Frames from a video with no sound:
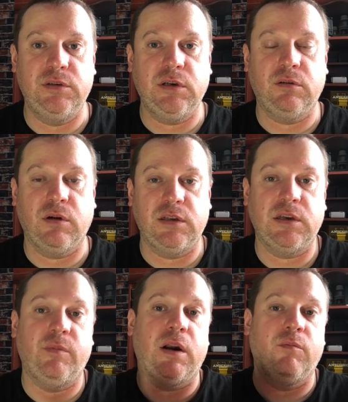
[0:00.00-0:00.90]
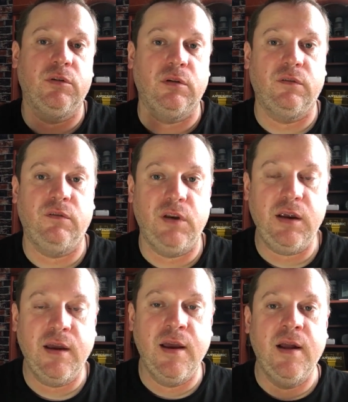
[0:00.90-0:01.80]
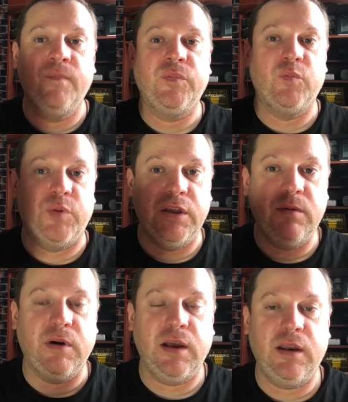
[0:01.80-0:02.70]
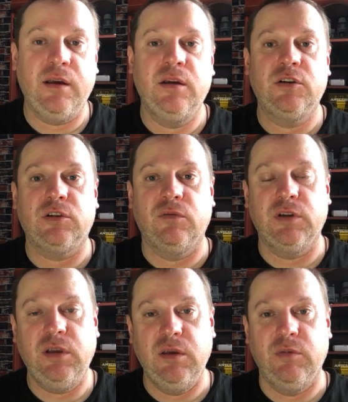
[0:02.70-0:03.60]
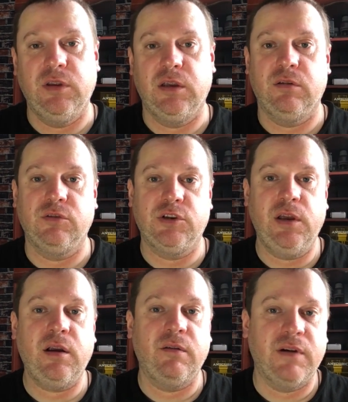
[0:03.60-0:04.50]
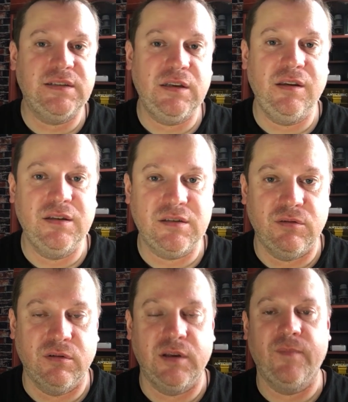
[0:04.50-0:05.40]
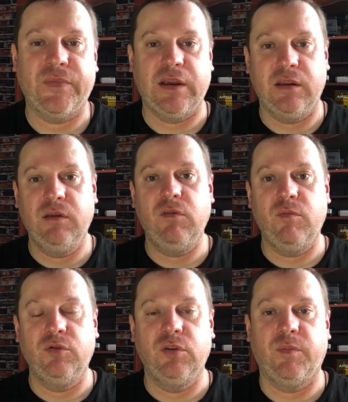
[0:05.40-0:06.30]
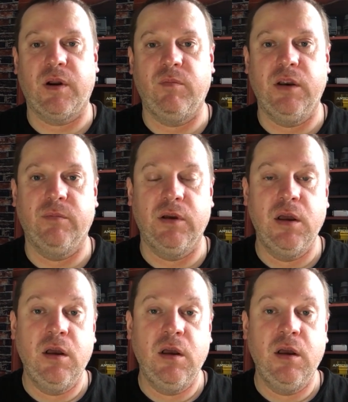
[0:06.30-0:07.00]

те, кто хотя бы работают в Твери, понимали, что вот именно этого человека возить не стоит, от него будут проблемы.